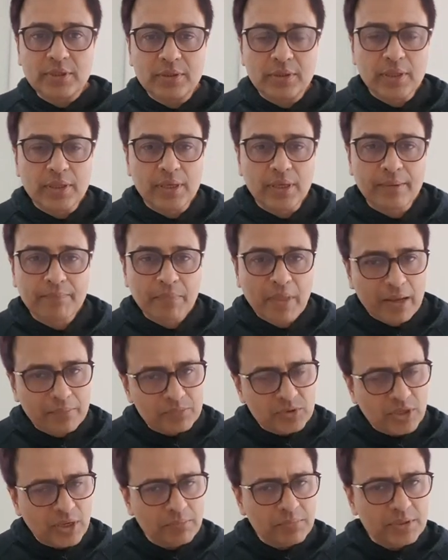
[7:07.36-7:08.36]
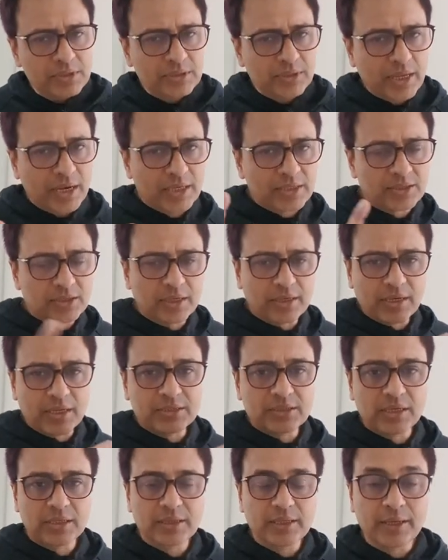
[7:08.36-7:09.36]
पसंद नहीं है हम सब स्टाइलिश
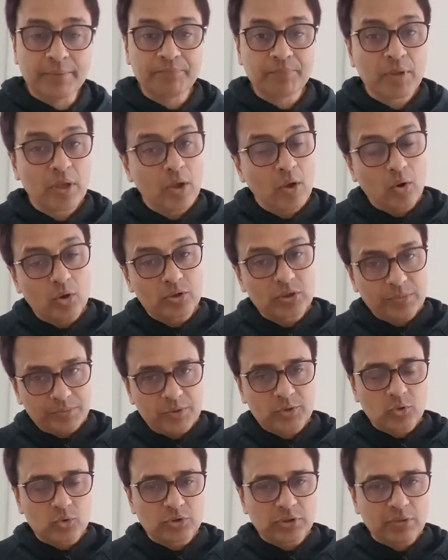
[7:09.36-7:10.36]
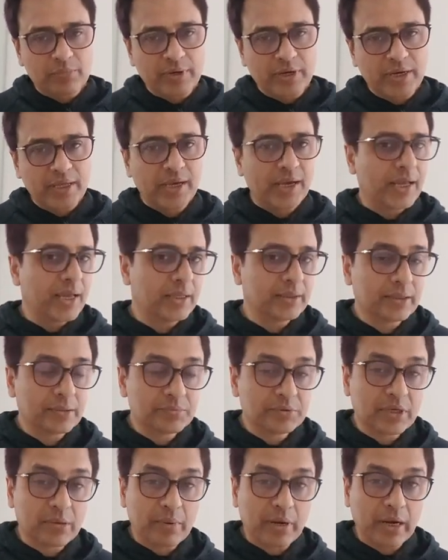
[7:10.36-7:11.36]
देखना चाहते हैं और जब से सोशल मीडिया आया
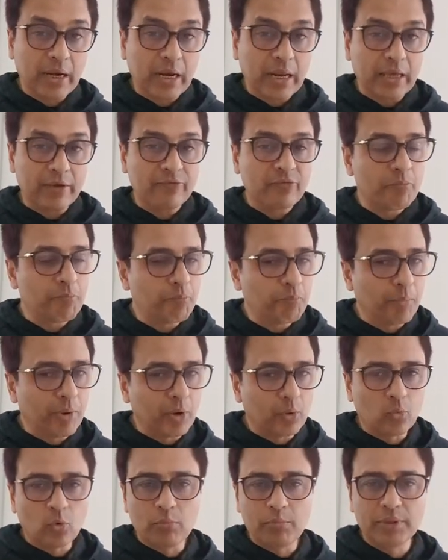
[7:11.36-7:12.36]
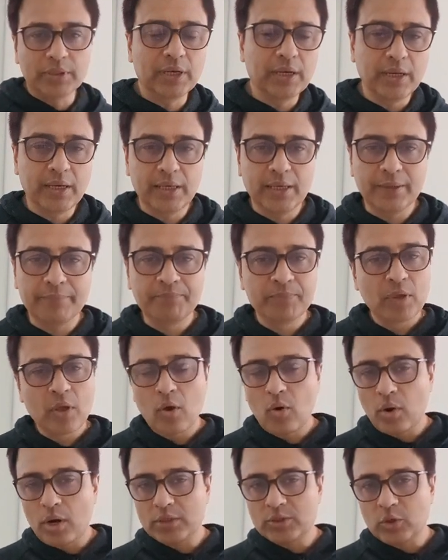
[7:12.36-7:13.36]
तब से हमारी लाइफ बिल्कुल बदल गई है
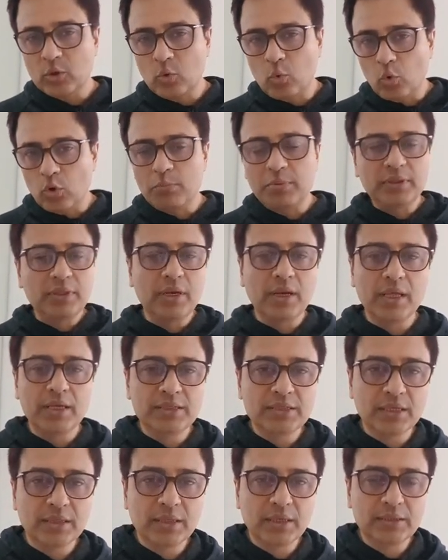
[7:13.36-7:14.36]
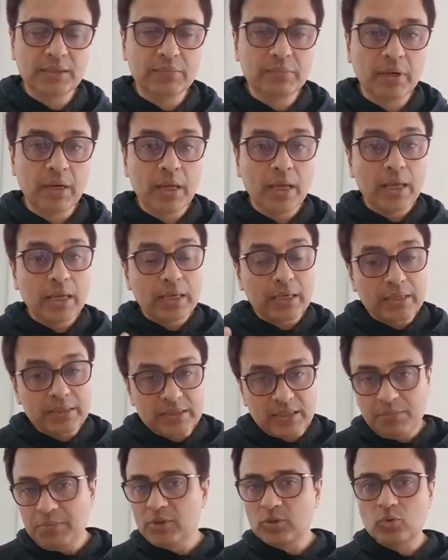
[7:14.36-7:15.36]
और ऐसा कोई भी दिन नहीं जाता जब
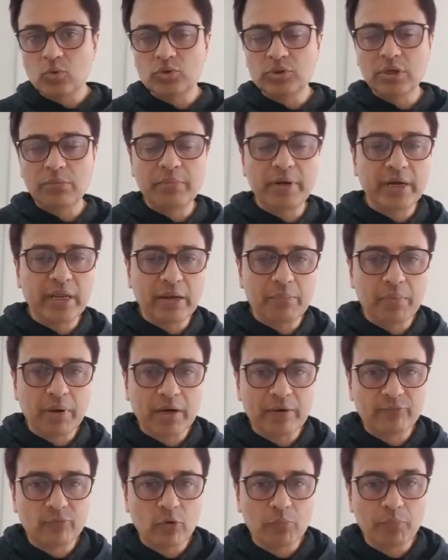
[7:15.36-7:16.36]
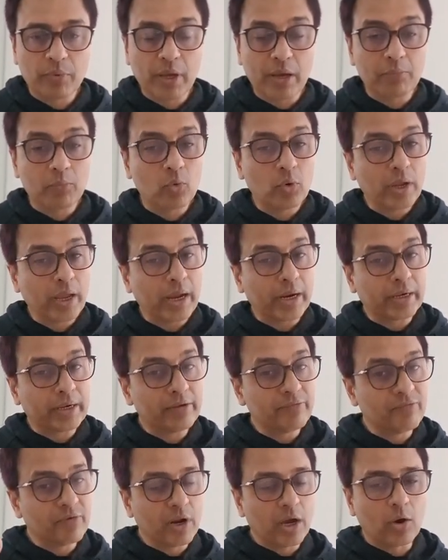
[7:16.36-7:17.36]
किसी भी सोशल मीडिया प्लेटफॉर्म पे हम लोग
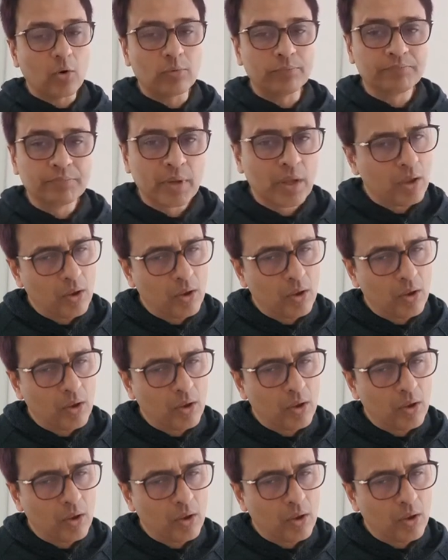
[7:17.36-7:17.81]
एक्टिव ना हो